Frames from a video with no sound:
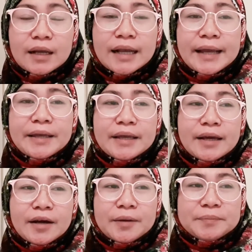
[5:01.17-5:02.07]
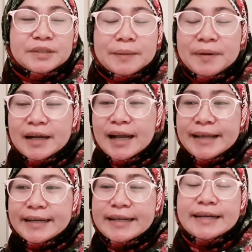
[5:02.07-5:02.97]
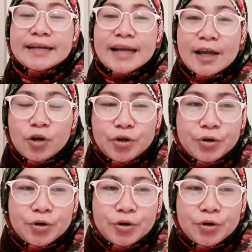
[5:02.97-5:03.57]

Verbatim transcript: kay um, sa mga hindi nanalo,